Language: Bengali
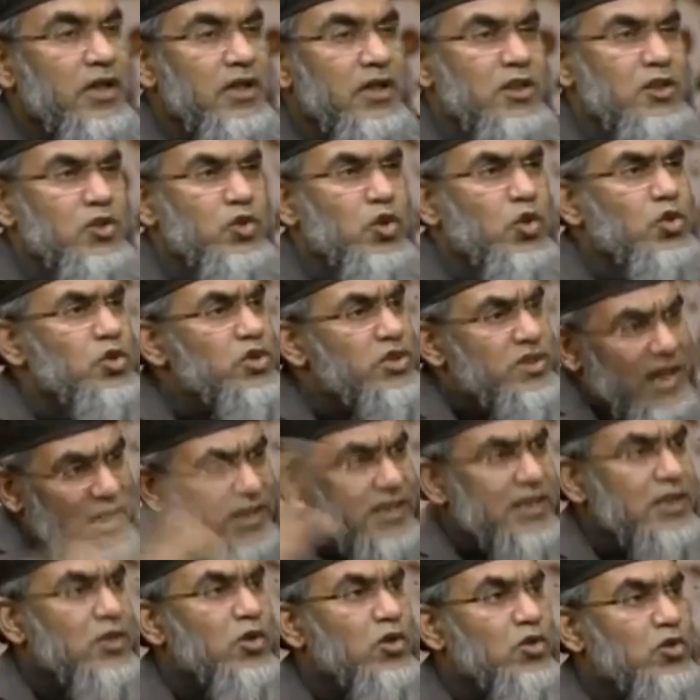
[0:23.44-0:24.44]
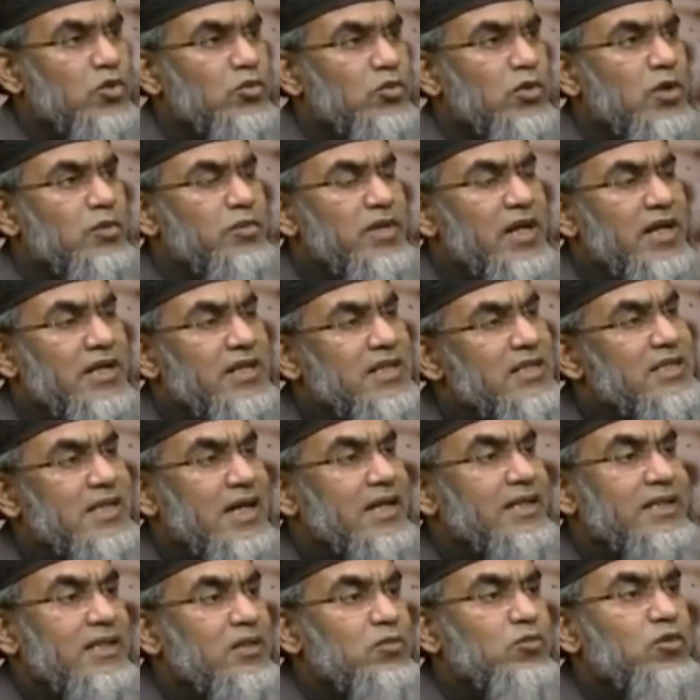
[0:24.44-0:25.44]
যখন জাতিগতভাবে একটা
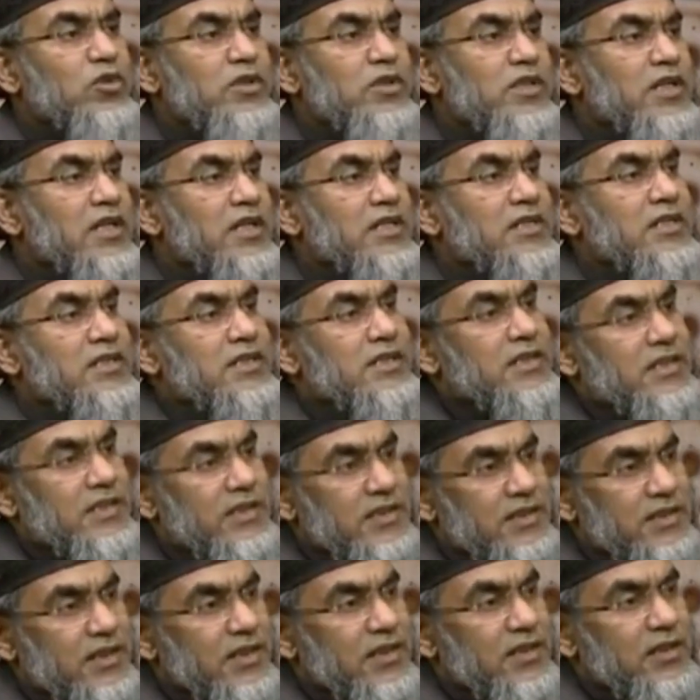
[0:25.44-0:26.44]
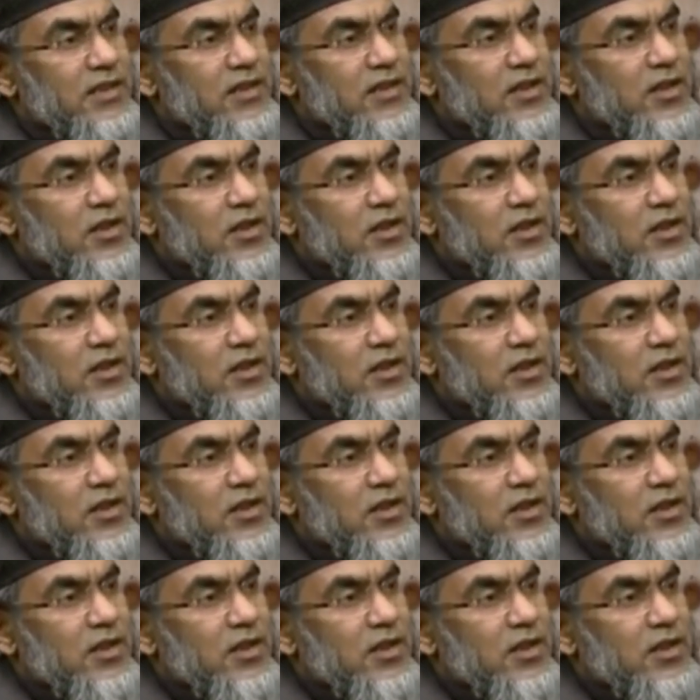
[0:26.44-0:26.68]
জাতির মধ্যে এই জিনিস এসে যায়